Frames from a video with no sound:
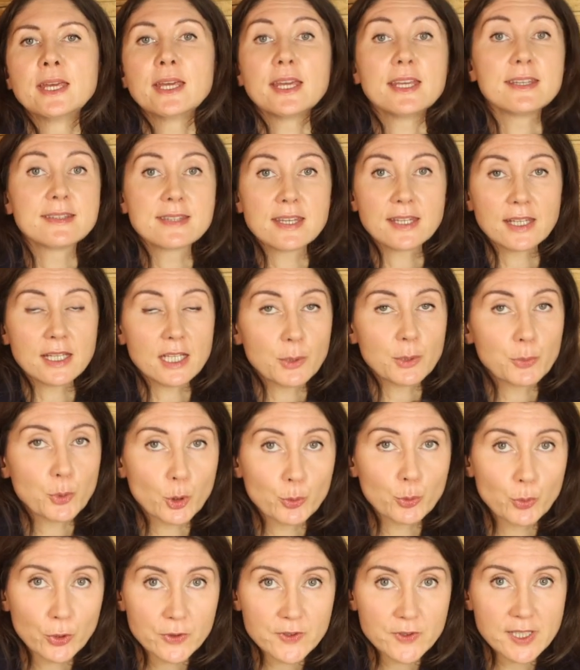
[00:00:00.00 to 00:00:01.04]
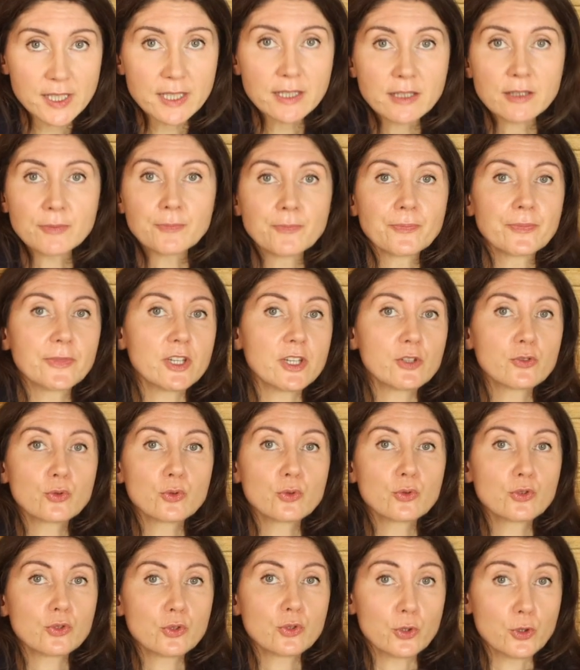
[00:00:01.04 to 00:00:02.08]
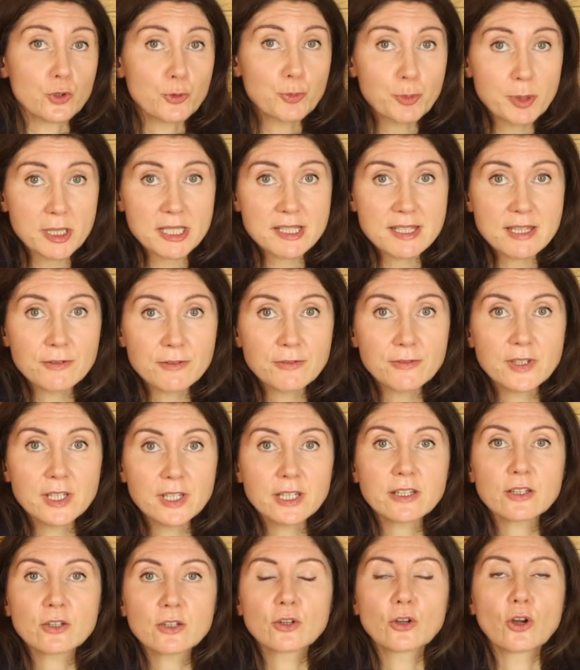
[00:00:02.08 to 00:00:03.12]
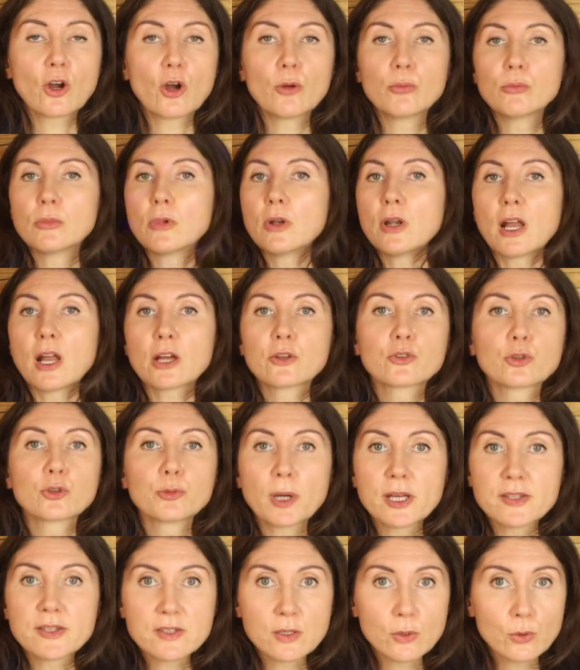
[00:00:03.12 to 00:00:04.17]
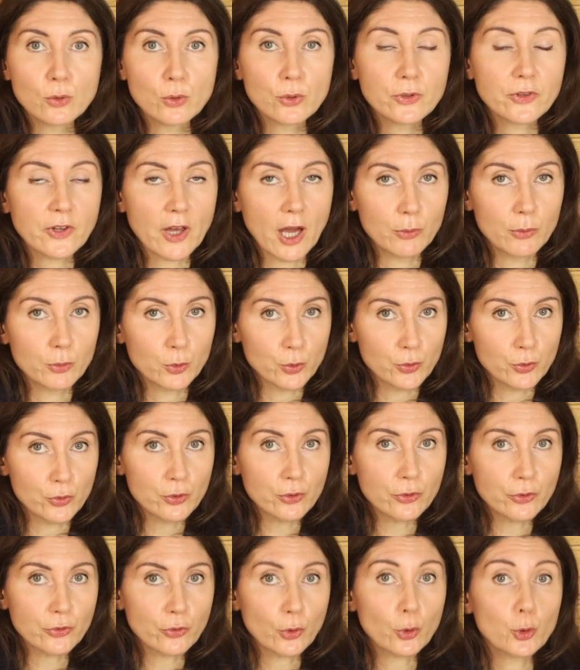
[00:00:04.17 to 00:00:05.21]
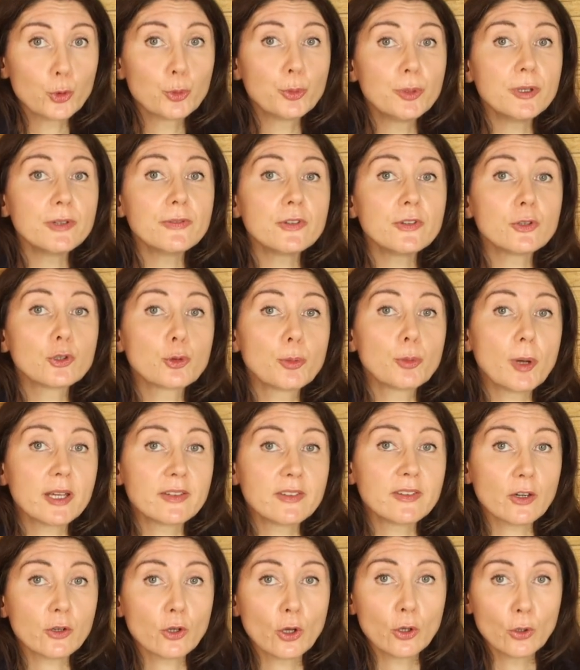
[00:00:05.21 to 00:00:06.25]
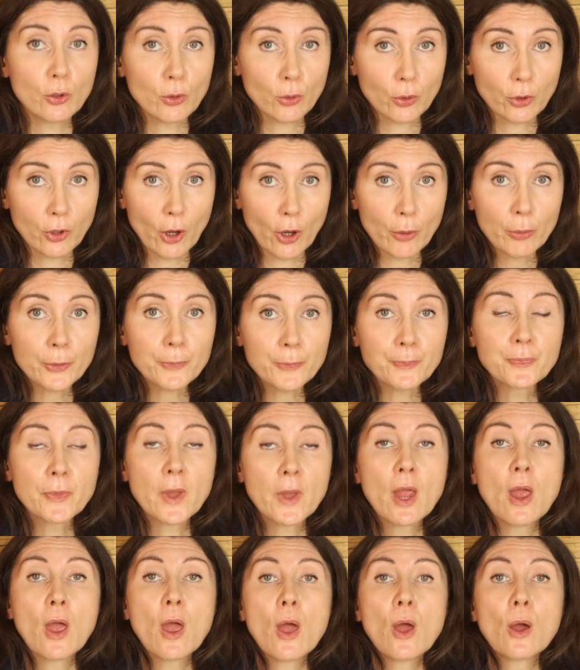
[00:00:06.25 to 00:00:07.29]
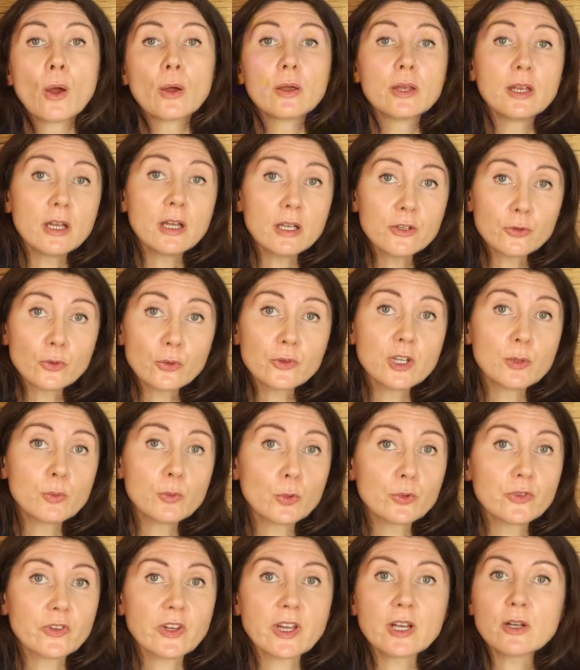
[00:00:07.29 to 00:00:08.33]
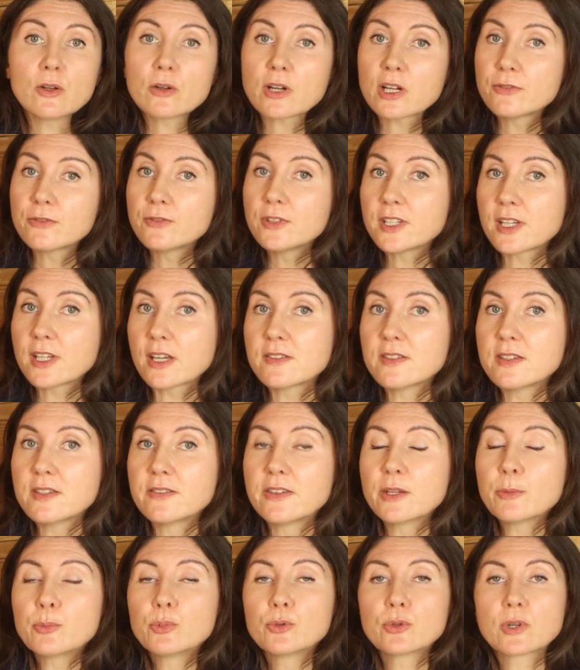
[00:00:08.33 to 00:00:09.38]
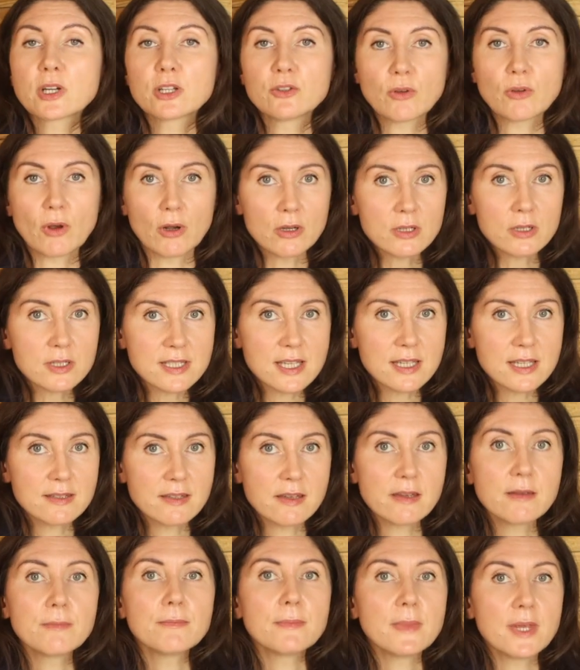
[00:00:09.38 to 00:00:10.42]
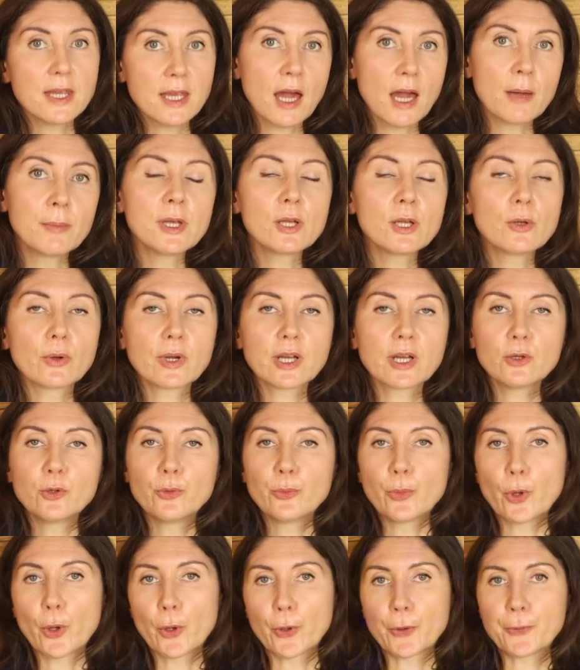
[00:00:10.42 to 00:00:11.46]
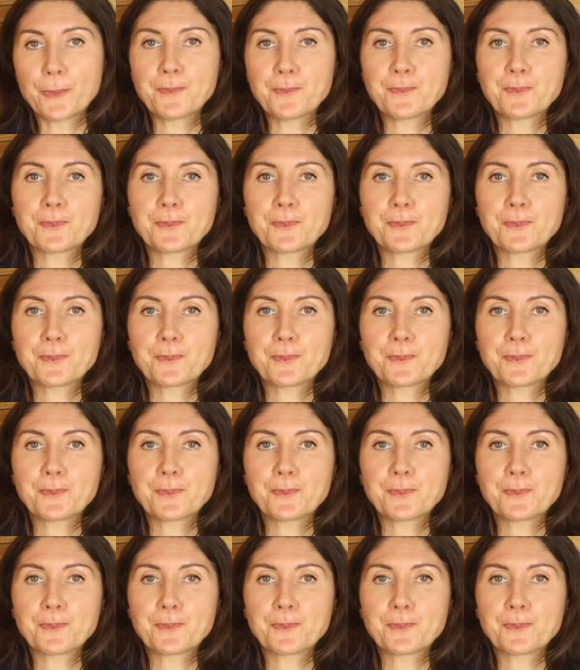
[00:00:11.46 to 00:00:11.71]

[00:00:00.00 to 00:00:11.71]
Essayez les probiotiques, des souches spécifiques comme Lactobacillus rhamnosus ou Bifidobacterium longum, ils ont démontré leur efficacité pour réduire l'anxiété et améliorer l'humeur.